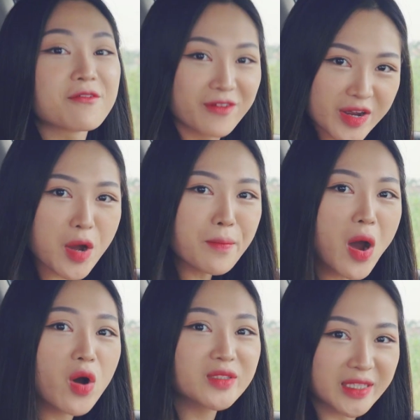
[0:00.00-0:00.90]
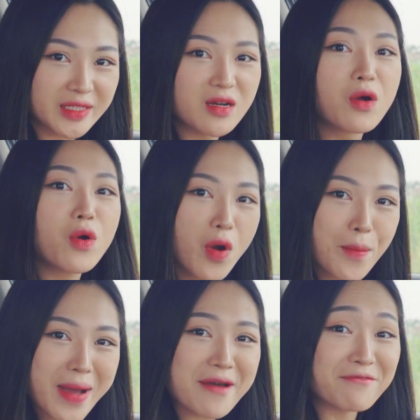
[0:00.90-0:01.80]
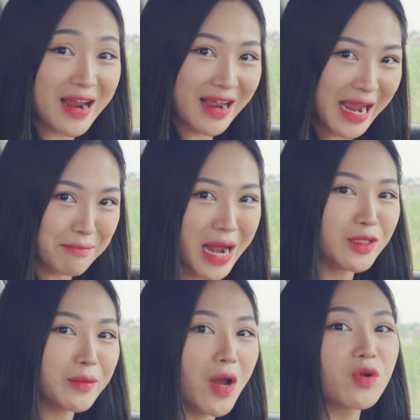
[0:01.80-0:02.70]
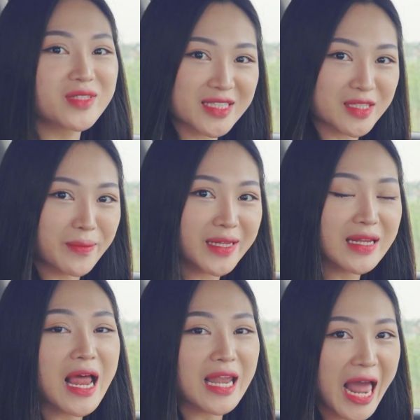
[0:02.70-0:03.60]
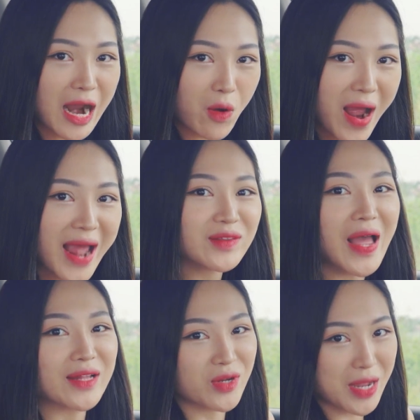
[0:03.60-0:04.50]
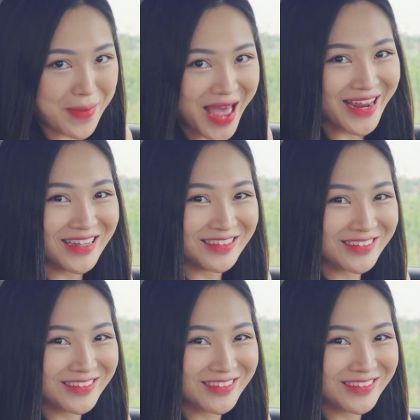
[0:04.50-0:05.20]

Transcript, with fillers: Với combo chỉ đường Google Maps và cảnh báo tốc độ G-Speed là quá an toàn rồi các bạn ạ.